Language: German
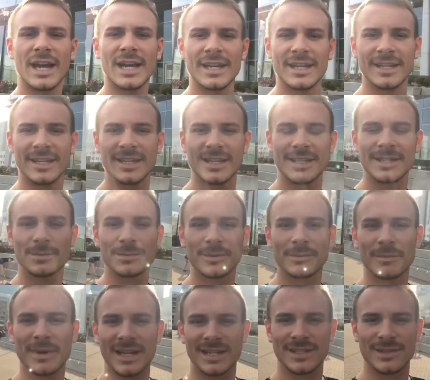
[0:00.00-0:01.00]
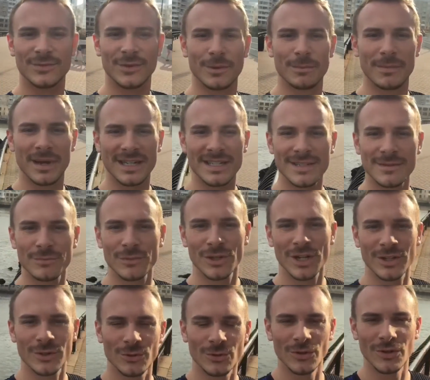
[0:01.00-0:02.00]
Hi, ich bin Max von Max in
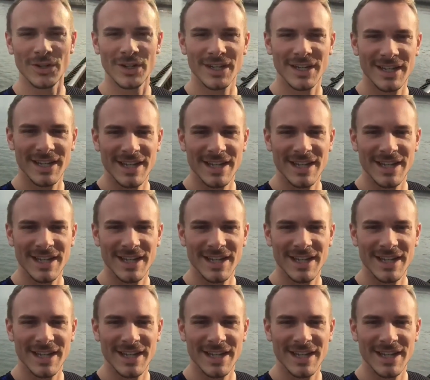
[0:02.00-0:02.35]
Monaco.